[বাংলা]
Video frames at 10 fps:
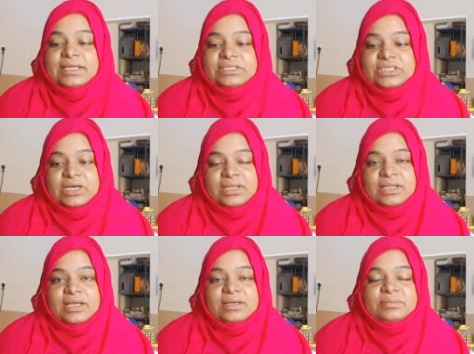
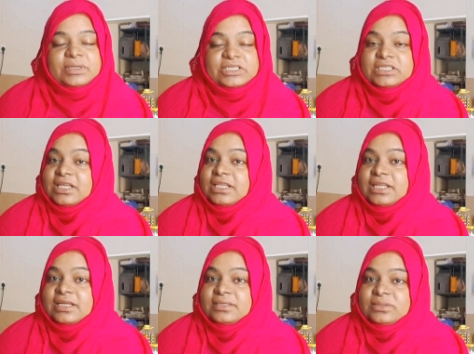ইনশাআল্লাহ
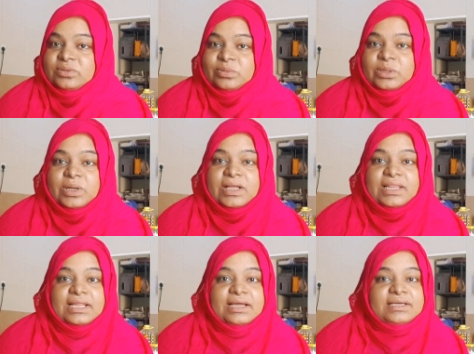মাশাআল্লাহ
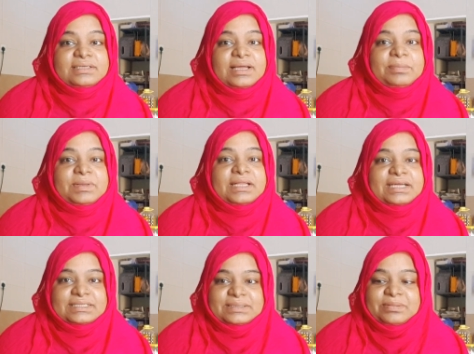তোবরাকাল্লাহ আপনাদের
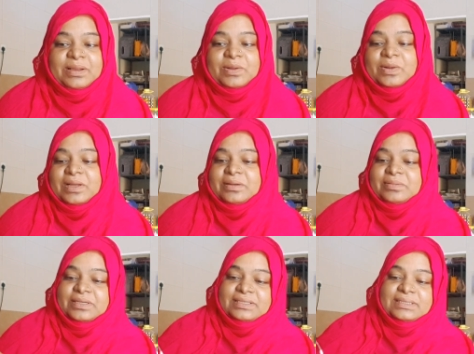কাছে ভালো
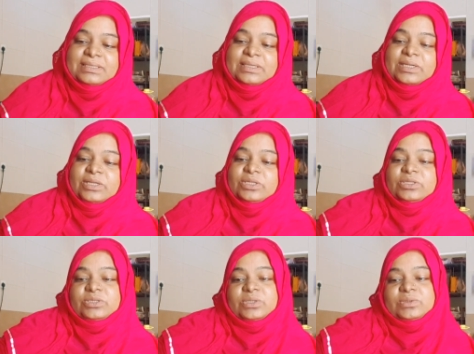লাগবে তো
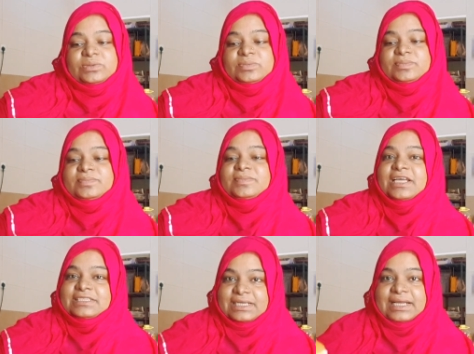চলুন
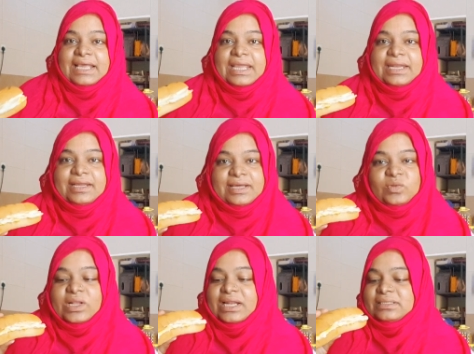নাস্তাটা খেয়ে নিই
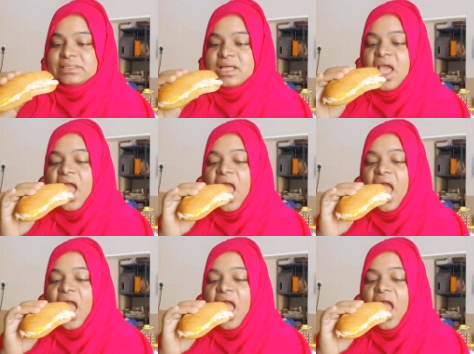খেলতে লাগছে